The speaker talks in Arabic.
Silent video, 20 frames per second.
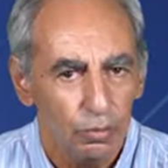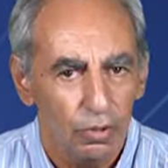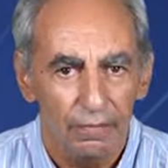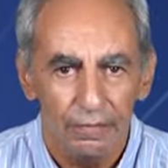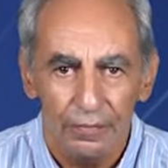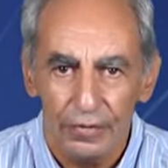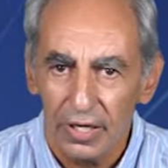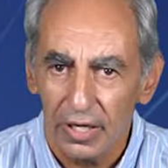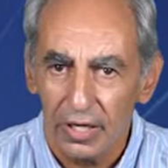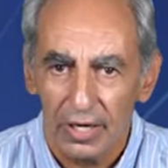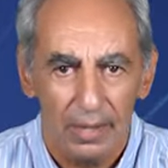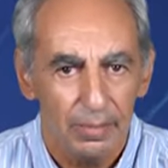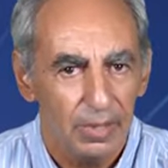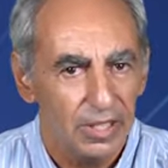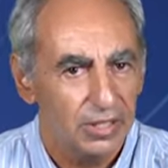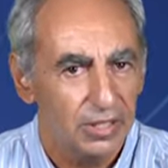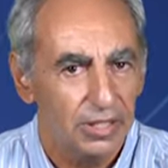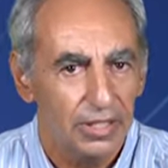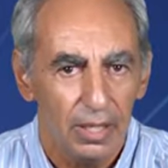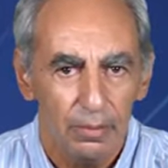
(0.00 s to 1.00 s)
وكان في
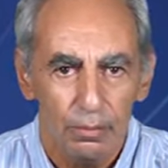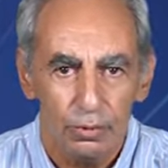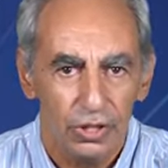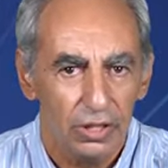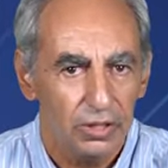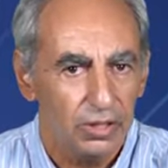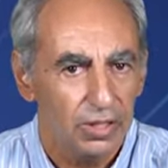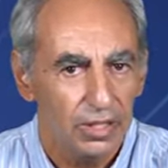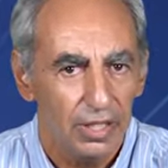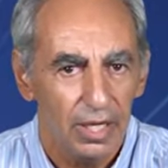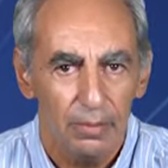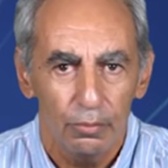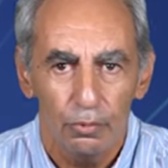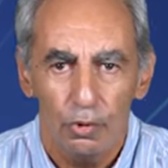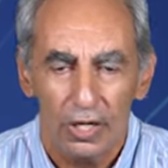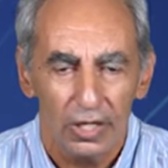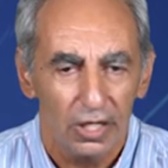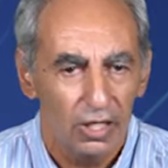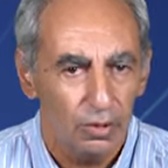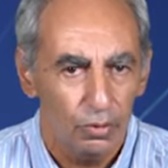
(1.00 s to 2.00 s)
خمس ايام وست ايام
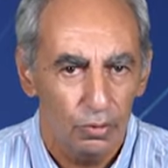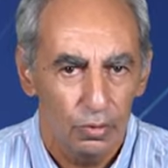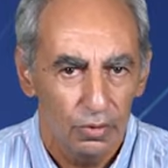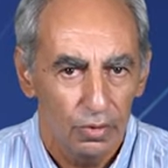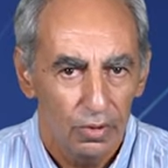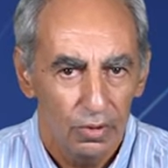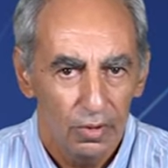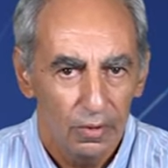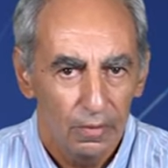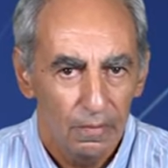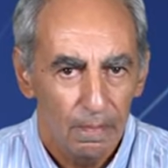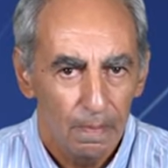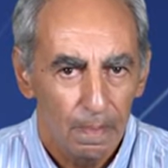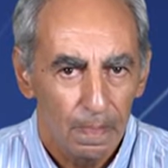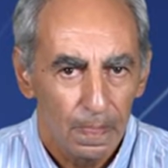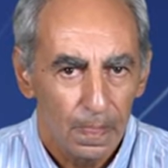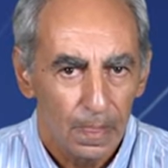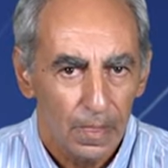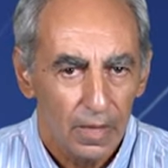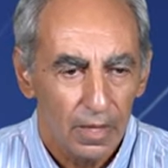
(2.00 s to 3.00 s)
واجلوا
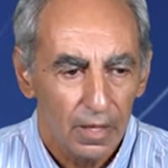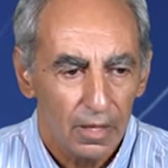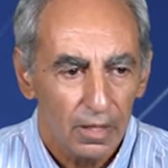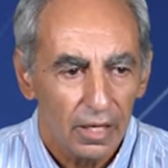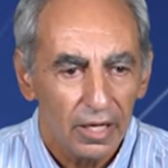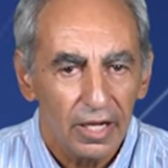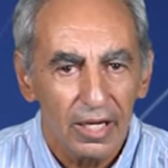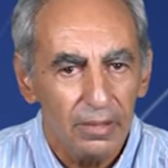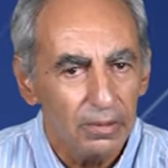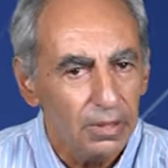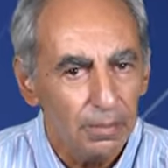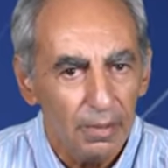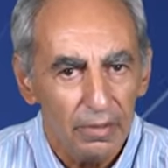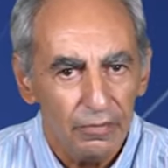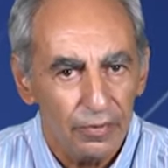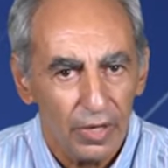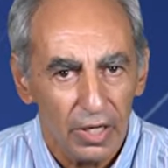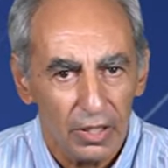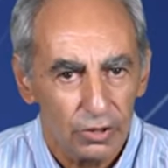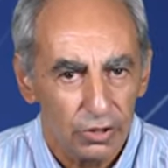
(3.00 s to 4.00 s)
الكلام ده ما
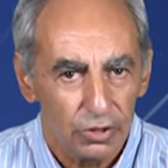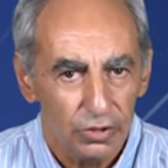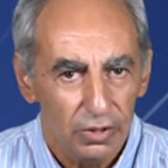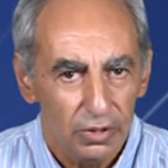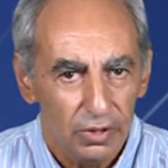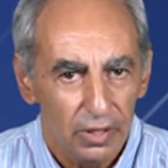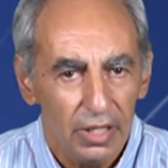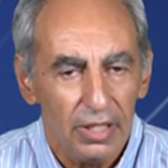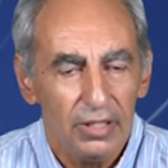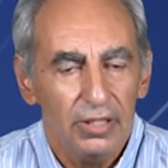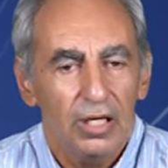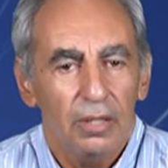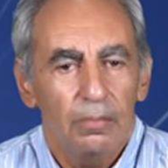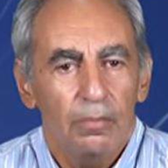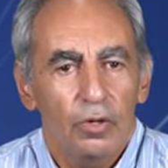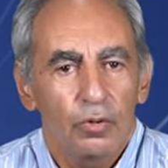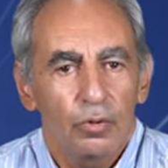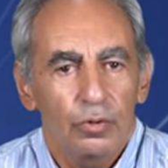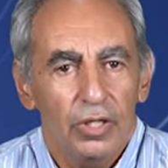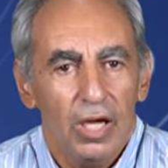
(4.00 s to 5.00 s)
ينفعش احنا
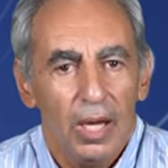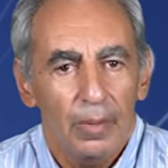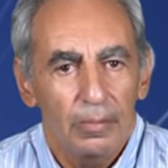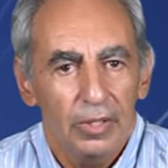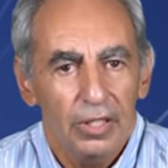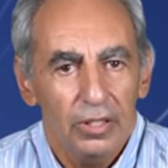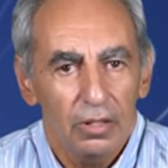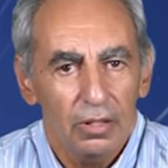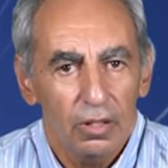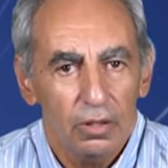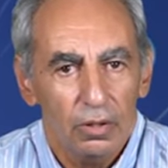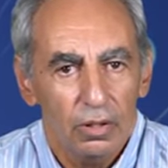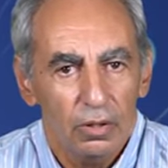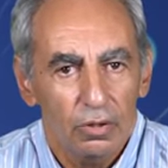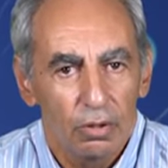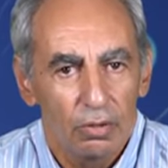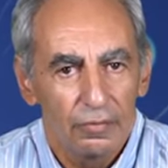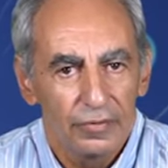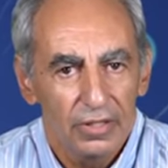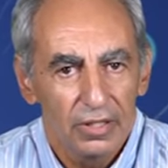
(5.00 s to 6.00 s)
لما كنا عاملين
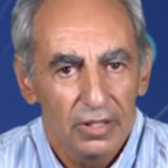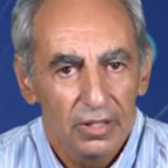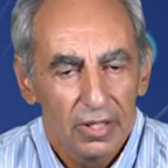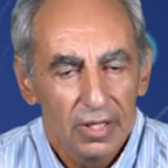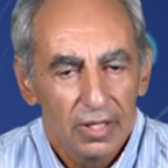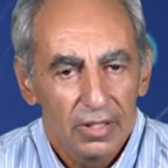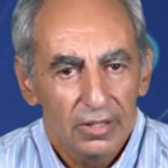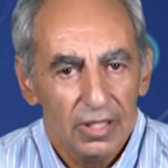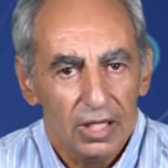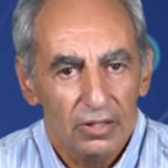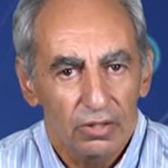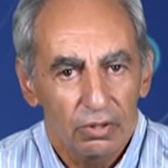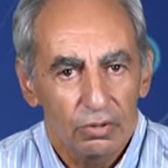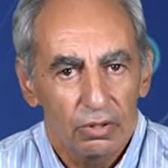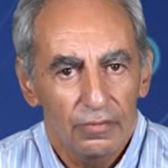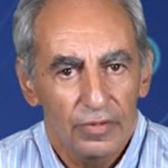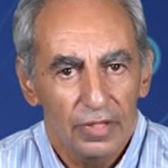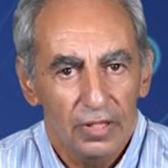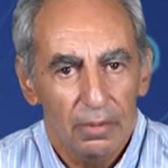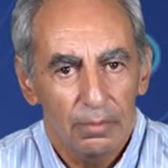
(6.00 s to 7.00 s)
الكوفيد ساعه
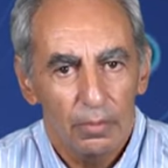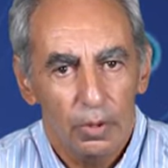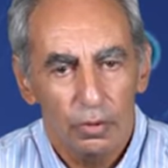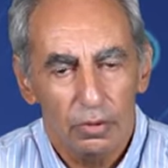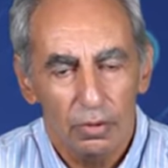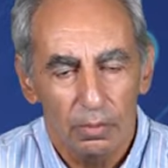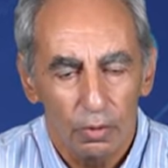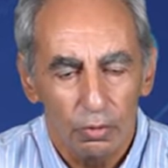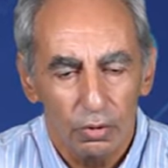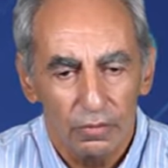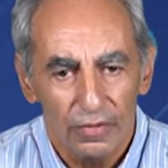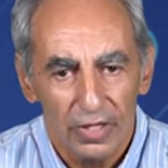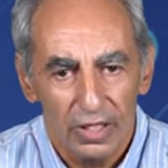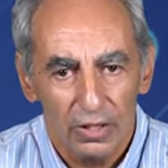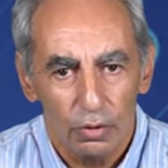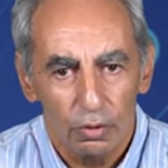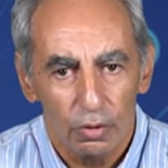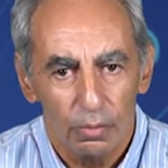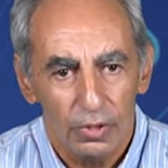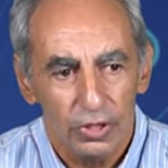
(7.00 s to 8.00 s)
الكوفيد لما كنت موجود في
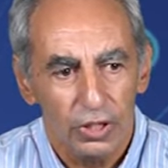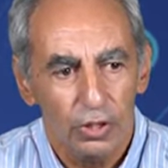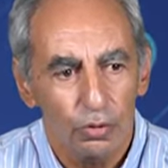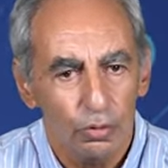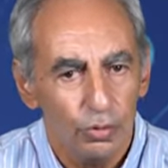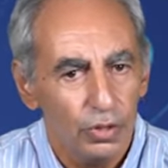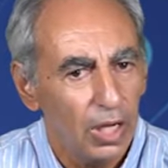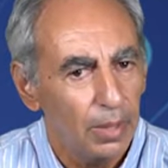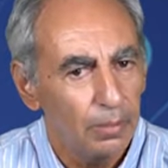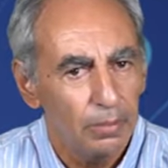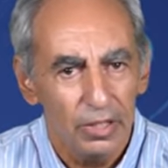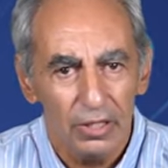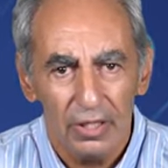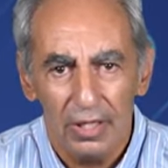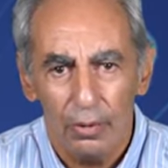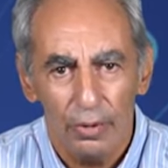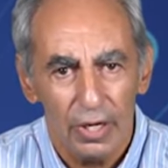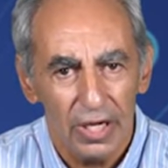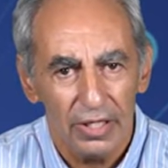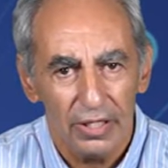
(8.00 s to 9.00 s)
اللجنه الخماسيه كنا عاملين
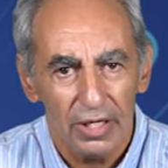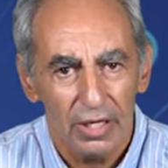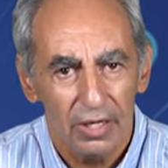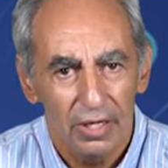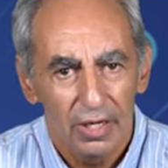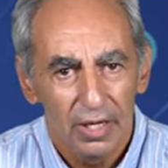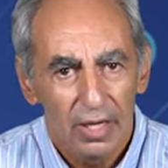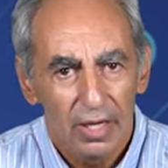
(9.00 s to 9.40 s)
لوائح